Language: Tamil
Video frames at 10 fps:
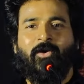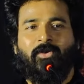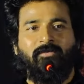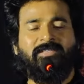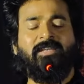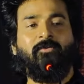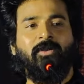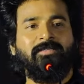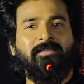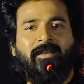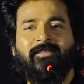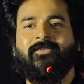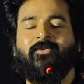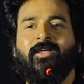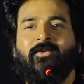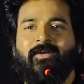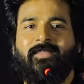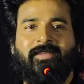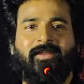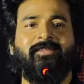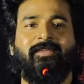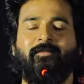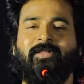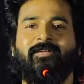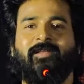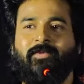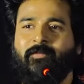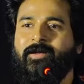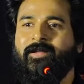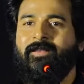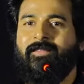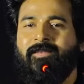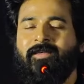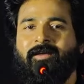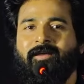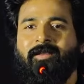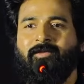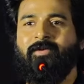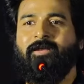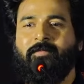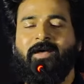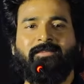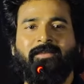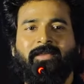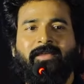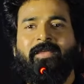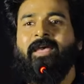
ஒரு விஜய் அவார்ட்ஸ் நடத்தணும்னா அவங்க அதுக்கு எடுத்து எப்படி வேலை பார்ப்பாங்கன்றதை நான் கண்ணு முன்னாடி பார்த்துருக்கேன்